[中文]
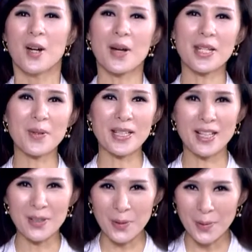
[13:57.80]
欢迎回到
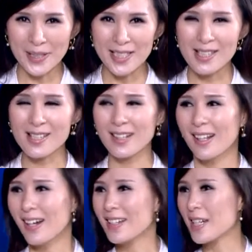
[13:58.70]
纽约会客室，
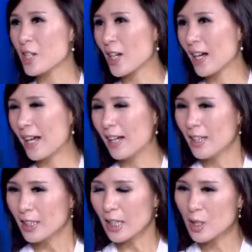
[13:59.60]
贺先生哈，
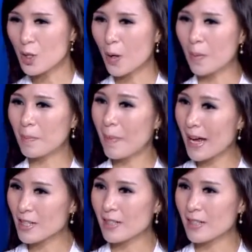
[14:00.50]
您从八十